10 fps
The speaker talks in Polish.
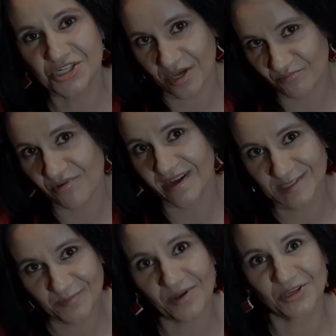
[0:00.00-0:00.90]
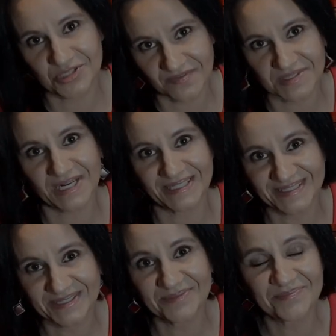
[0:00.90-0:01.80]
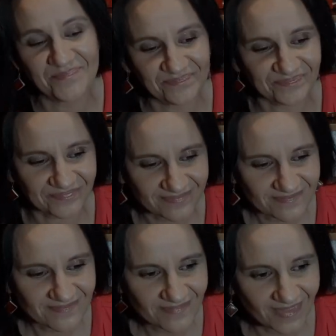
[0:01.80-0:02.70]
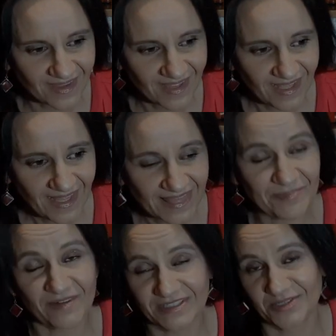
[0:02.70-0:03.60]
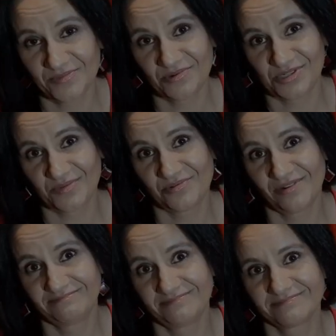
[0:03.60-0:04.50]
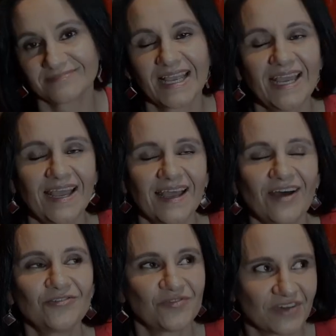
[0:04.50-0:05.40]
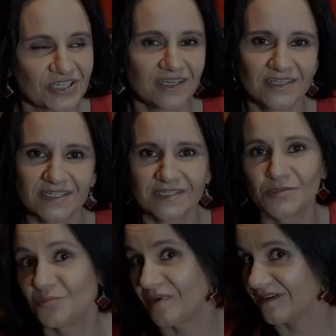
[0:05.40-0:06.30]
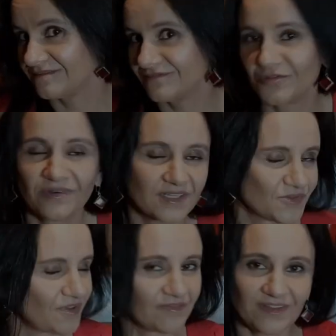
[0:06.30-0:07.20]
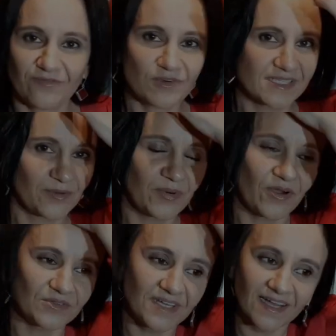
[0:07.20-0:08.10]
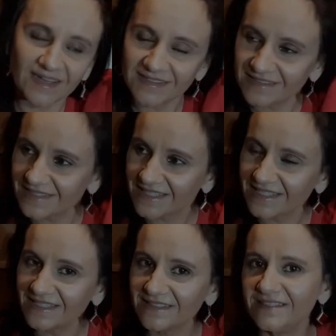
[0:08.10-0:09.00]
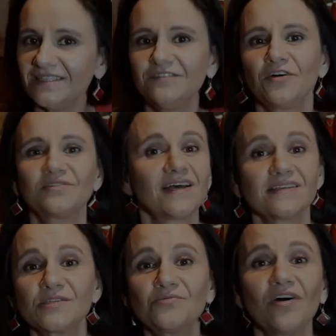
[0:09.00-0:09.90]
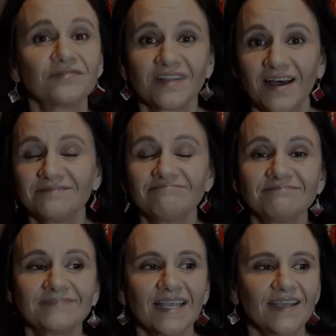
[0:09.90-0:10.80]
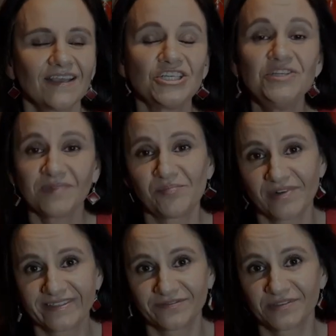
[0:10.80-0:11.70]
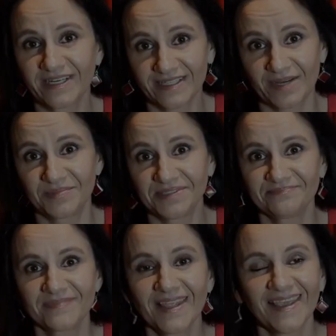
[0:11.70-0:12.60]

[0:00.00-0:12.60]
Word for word: ciepła jest pojęciem względnym. Naprawdę nie było ciepło. Oni uważali, że jest super, w ogóle cudowna włoska pogoda yy, i woda cudowna. Zimna była ta woda jak diabli.